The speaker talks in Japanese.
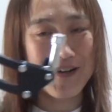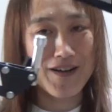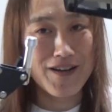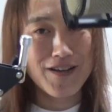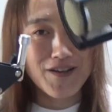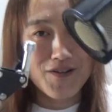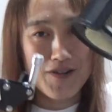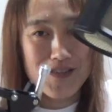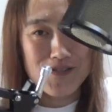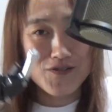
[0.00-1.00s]
からこう
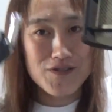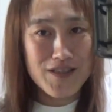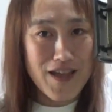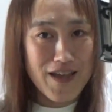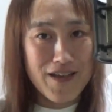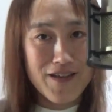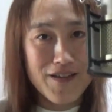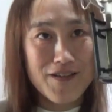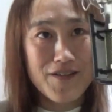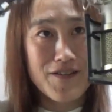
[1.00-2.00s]
やって釣って
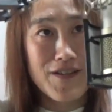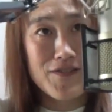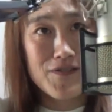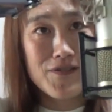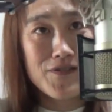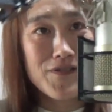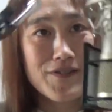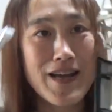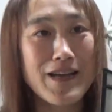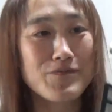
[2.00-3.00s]
あの
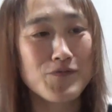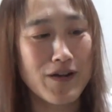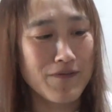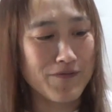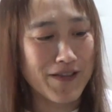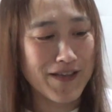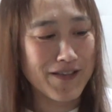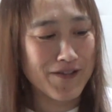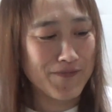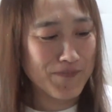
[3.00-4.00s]
ライブとかもできんの、うん、